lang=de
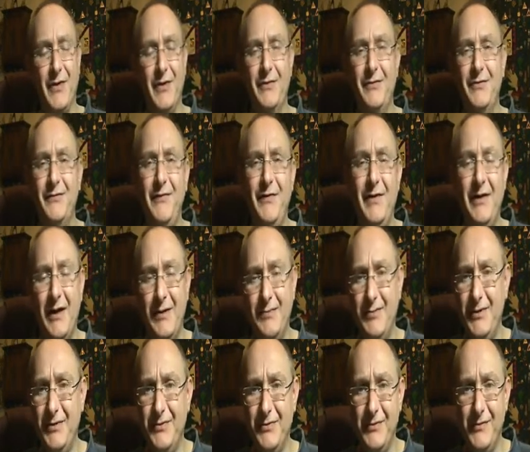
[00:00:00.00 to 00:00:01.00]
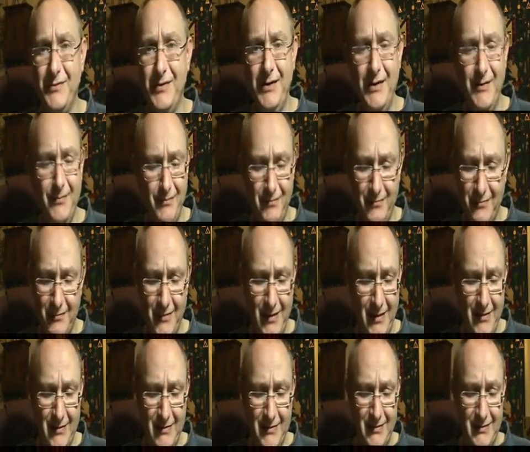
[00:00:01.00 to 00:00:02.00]
Irgendwie habe ich noch nie
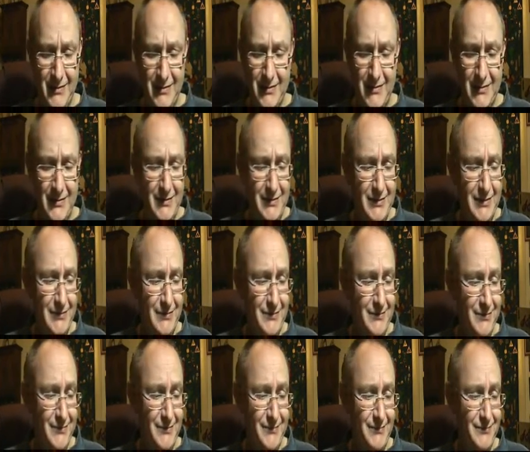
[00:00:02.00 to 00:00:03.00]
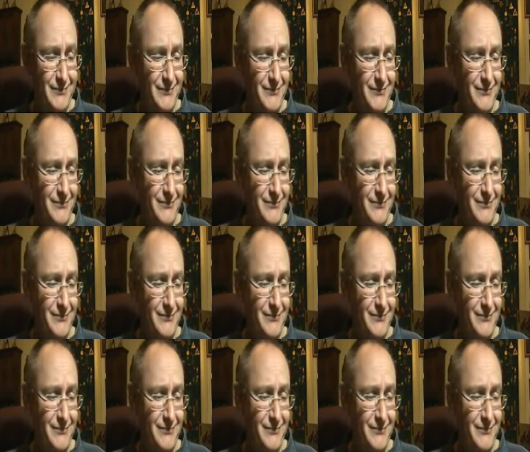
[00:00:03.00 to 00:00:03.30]
ähm,